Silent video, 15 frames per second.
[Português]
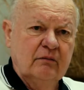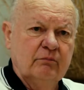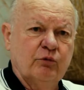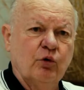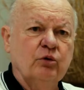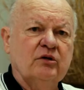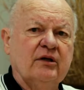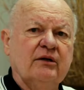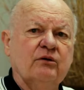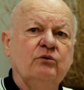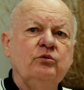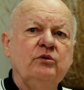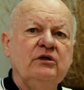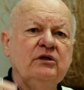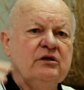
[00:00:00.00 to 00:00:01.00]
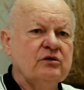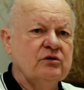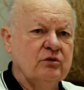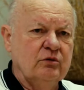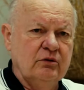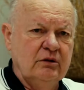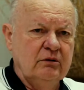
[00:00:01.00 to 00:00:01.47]
contar com
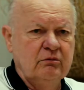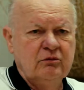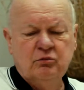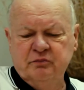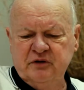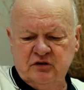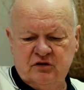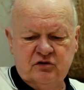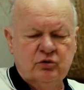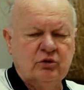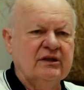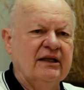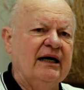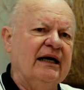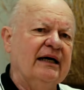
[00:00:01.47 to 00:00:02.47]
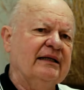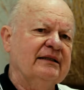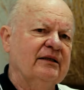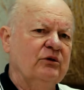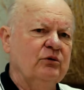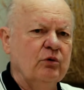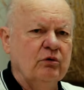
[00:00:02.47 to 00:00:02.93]
isso, e não precisou
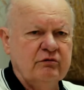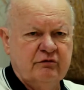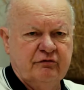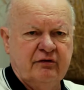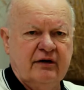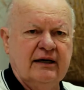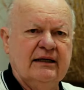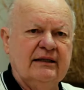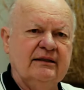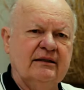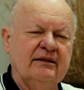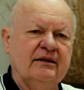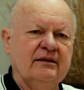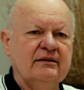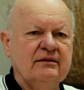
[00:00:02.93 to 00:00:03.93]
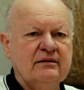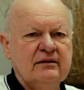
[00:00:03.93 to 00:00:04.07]
nada, não houve falha, nada.